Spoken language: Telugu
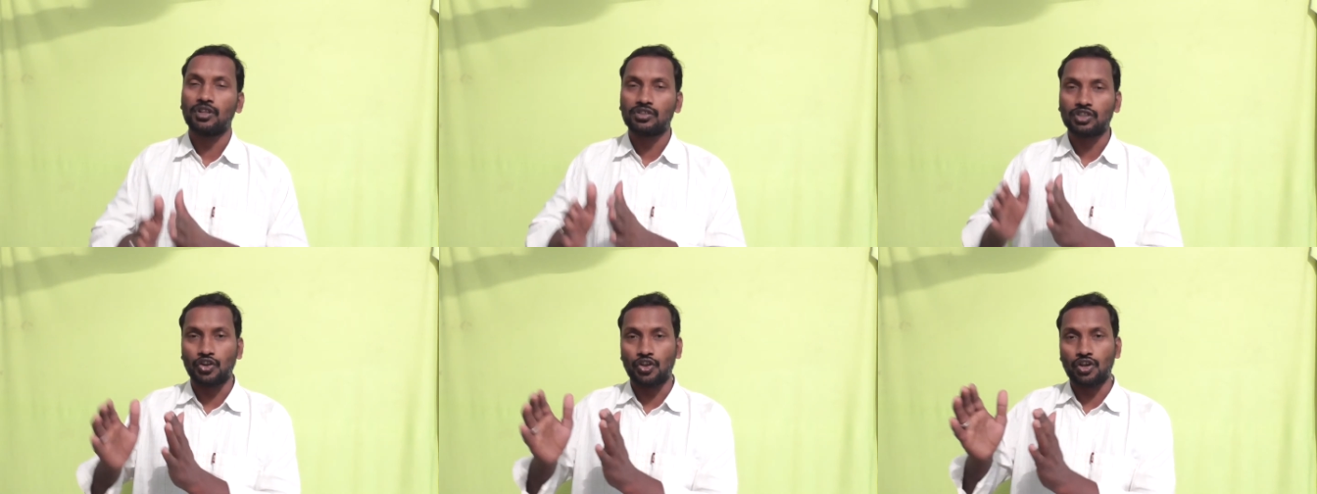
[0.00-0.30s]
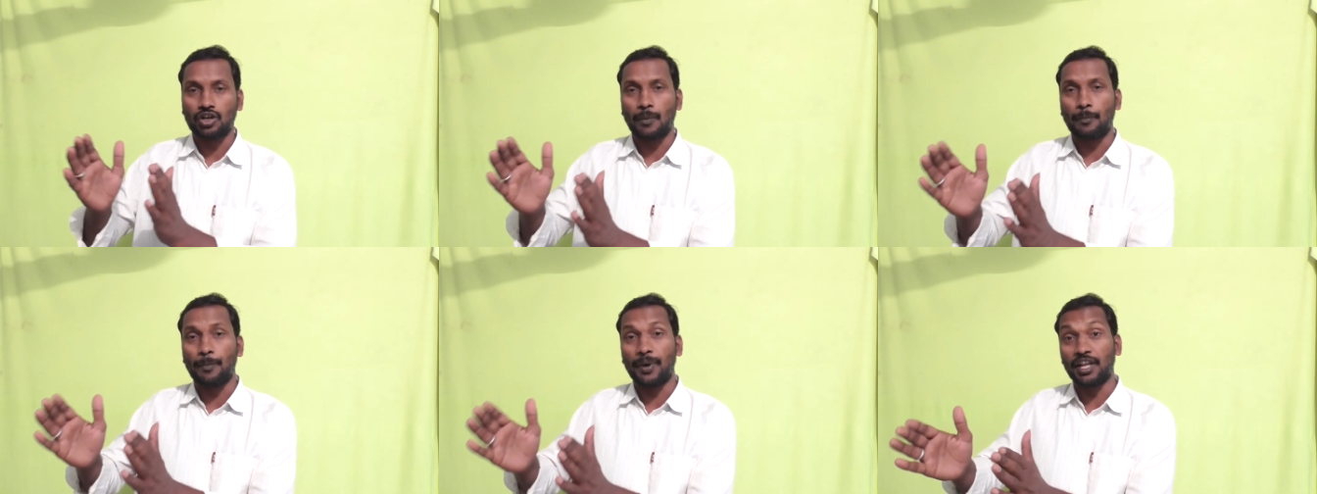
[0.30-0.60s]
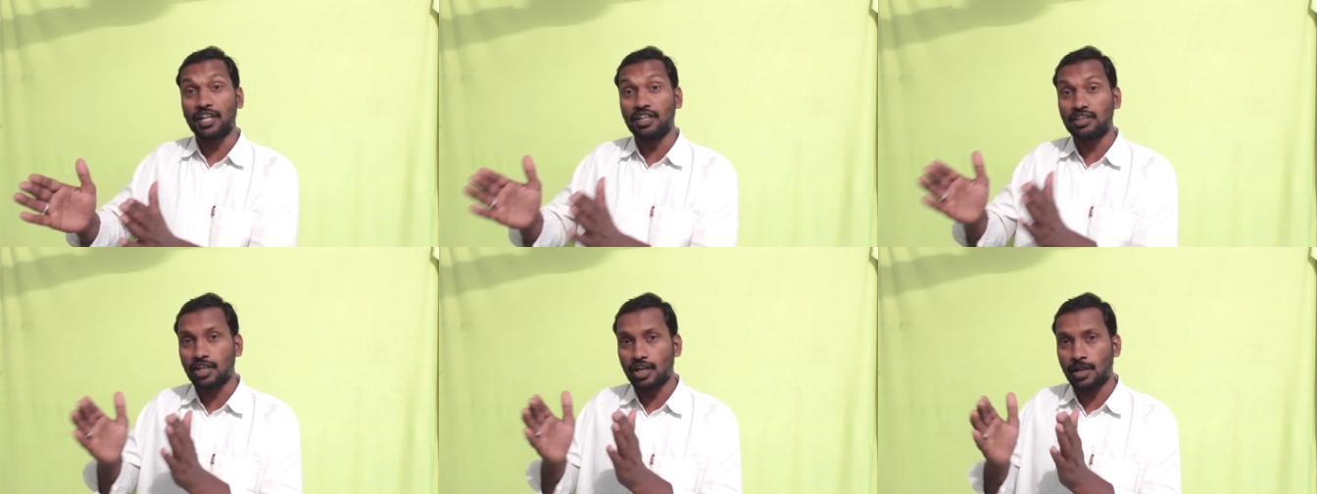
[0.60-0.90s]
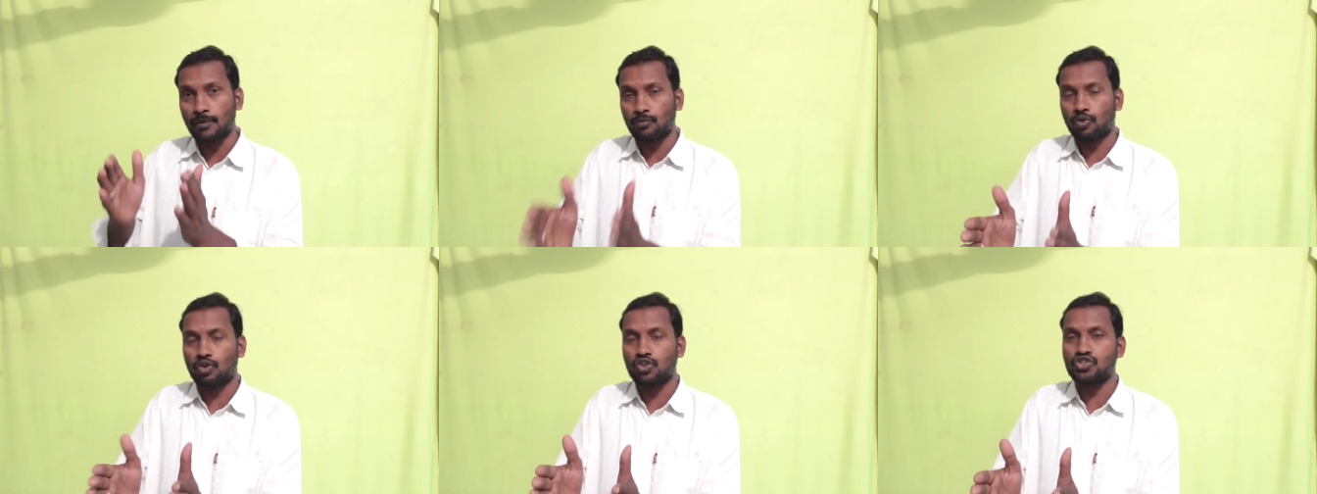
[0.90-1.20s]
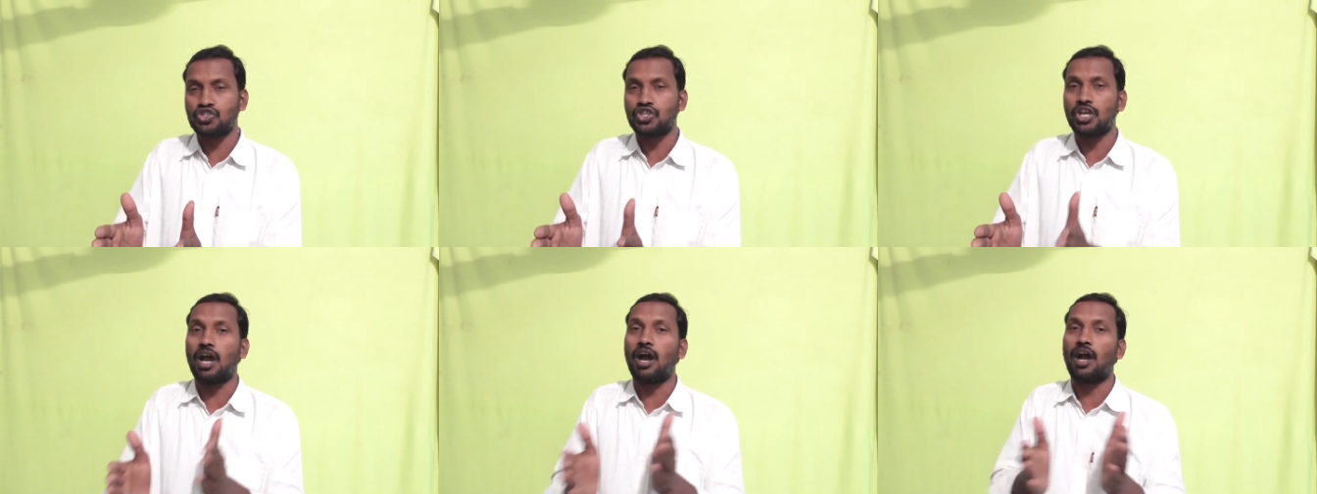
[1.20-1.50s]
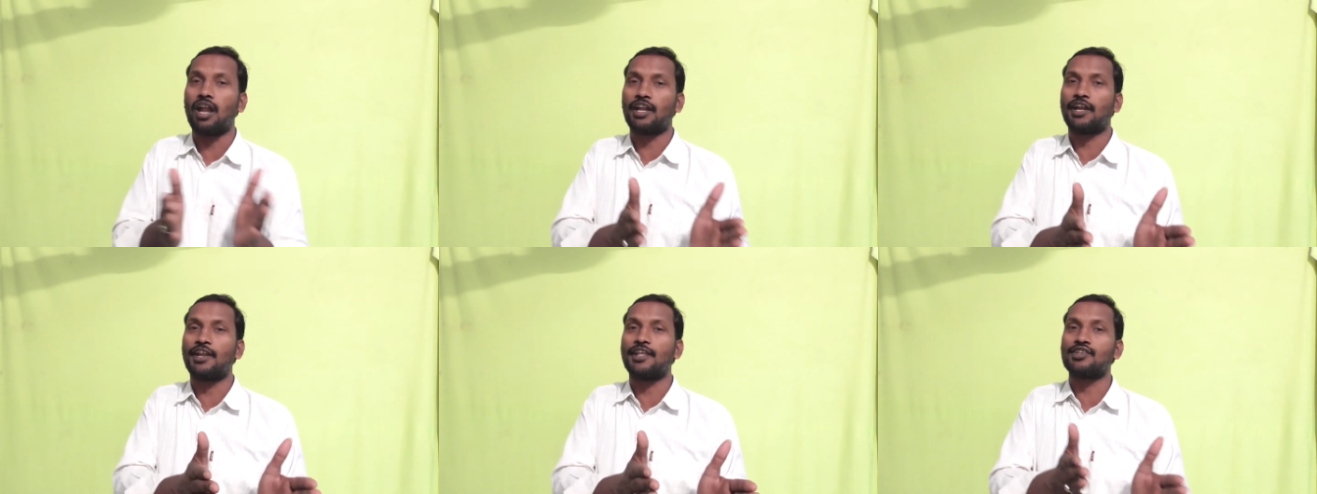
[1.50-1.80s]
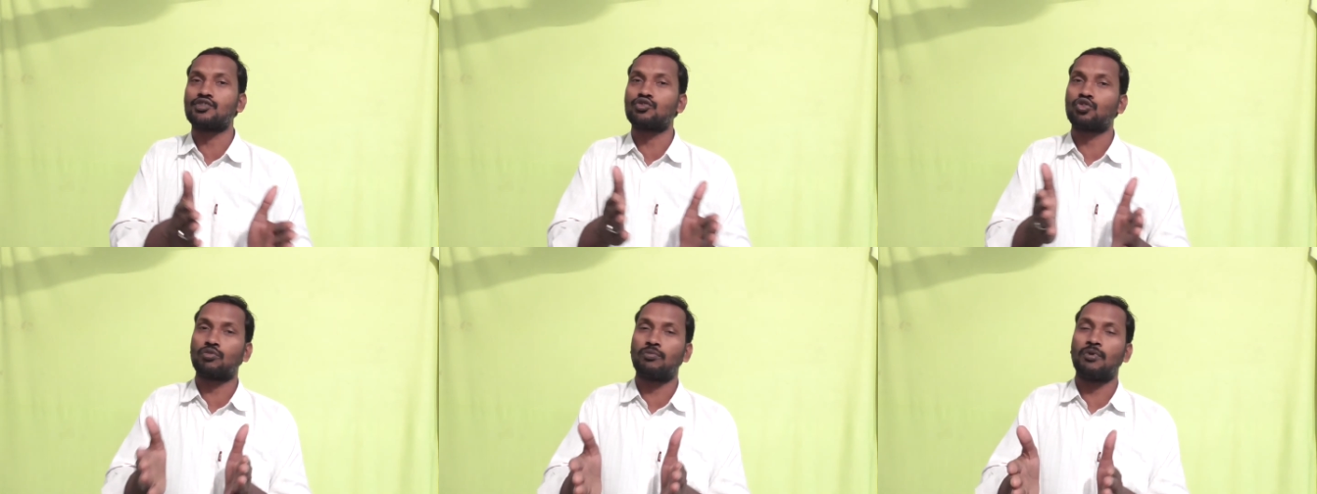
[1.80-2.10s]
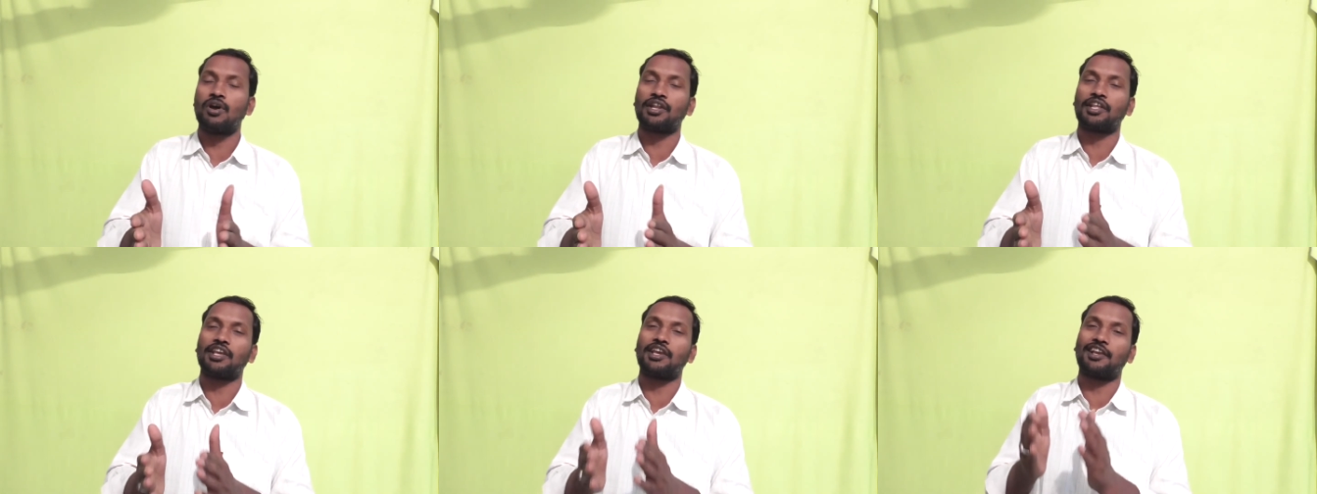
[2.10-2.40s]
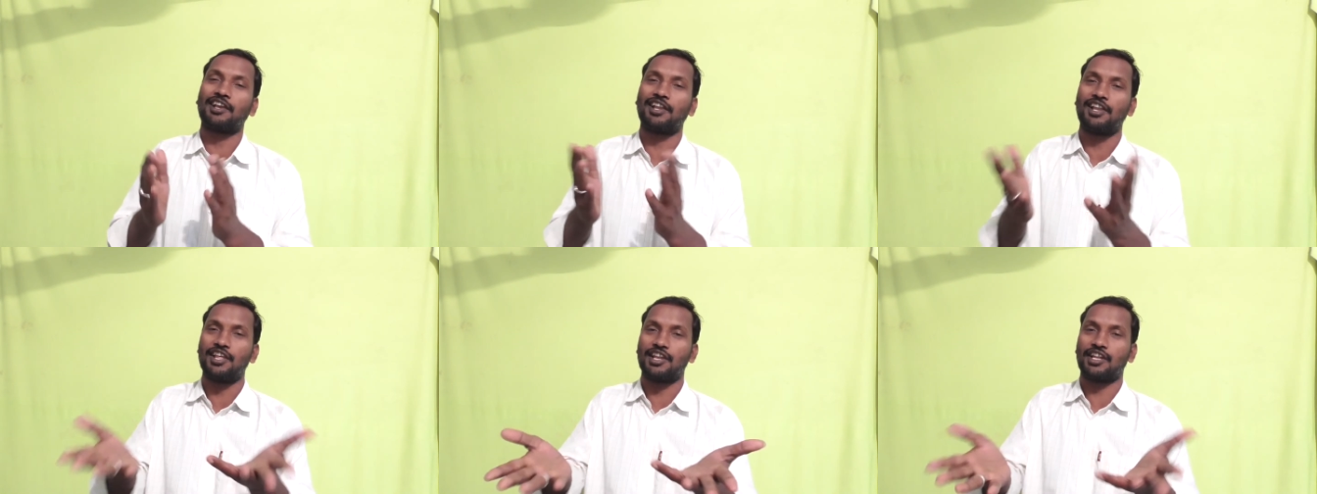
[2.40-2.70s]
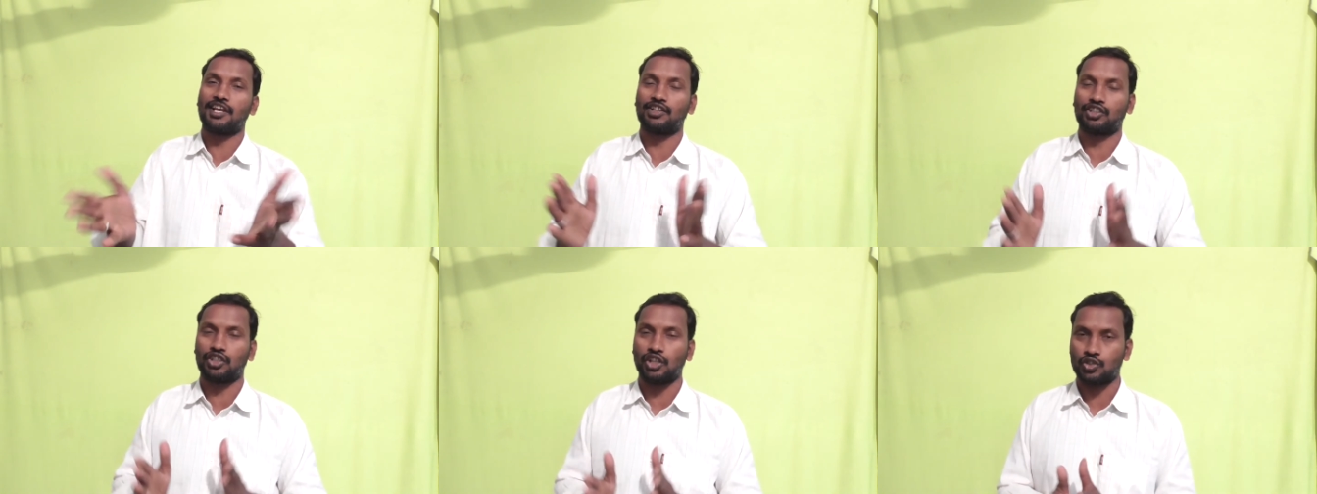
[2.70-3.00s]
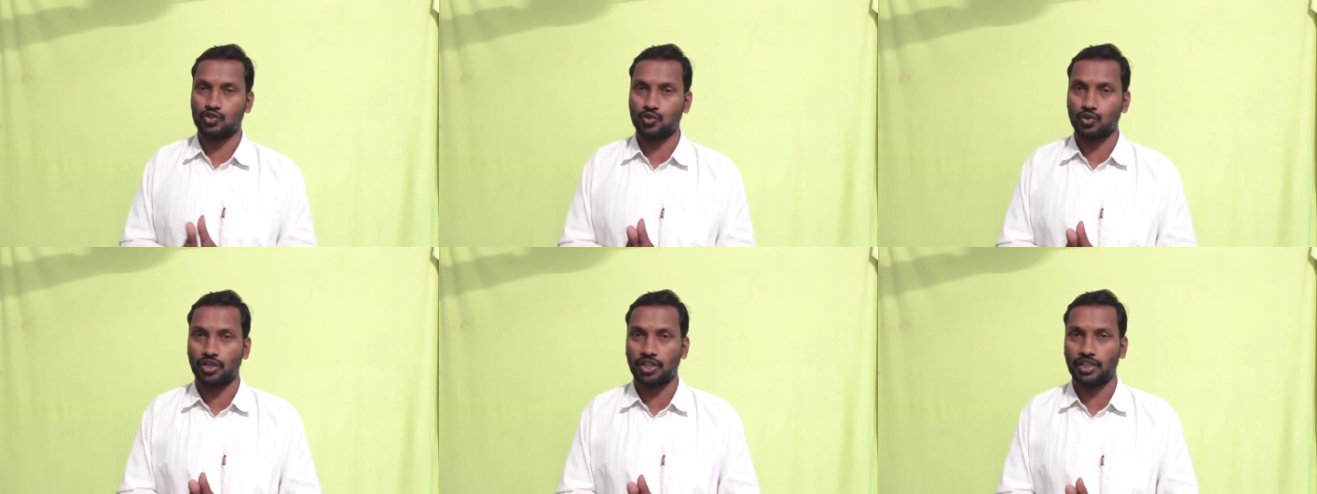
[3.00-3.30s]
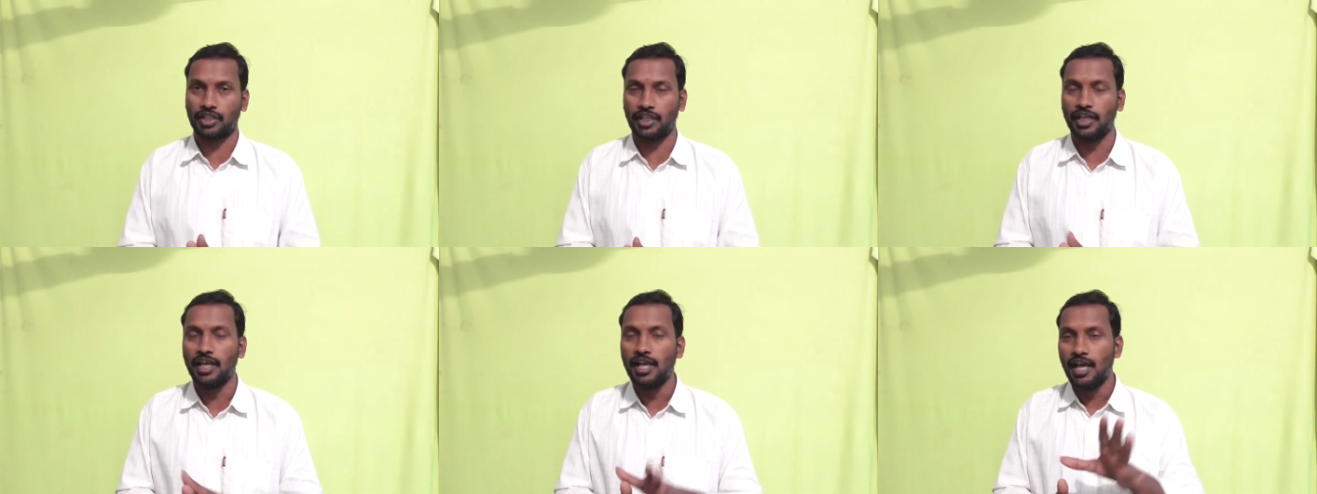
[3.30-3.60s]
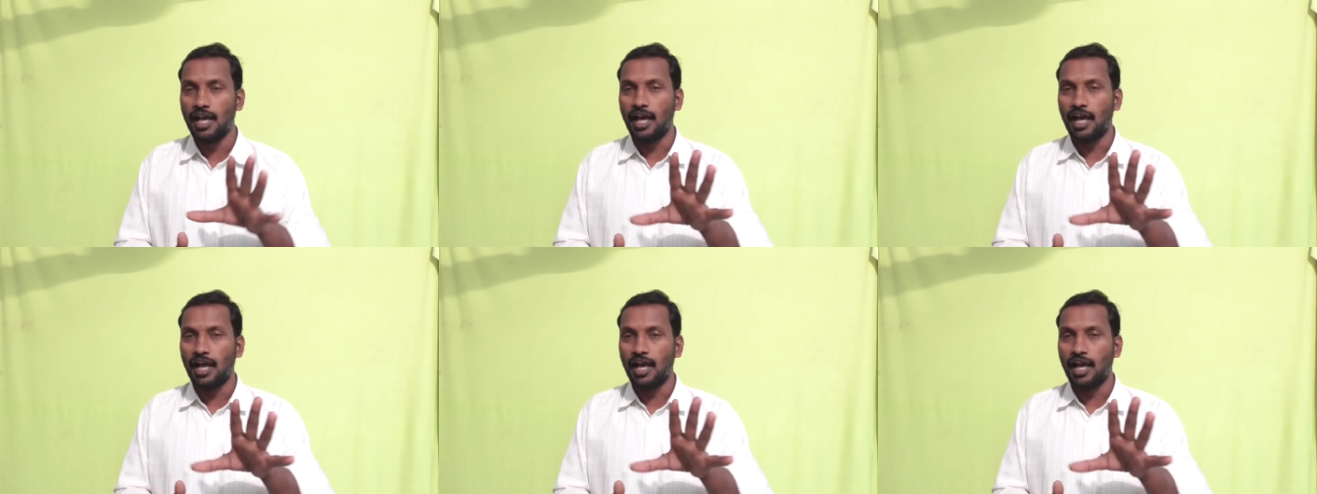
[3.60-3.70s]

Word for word: తన యొక్క పనితనం గురించి ఆల్రెడీ సుకుమార్కి క్లియర్గా తెలిసి ఉంటుంది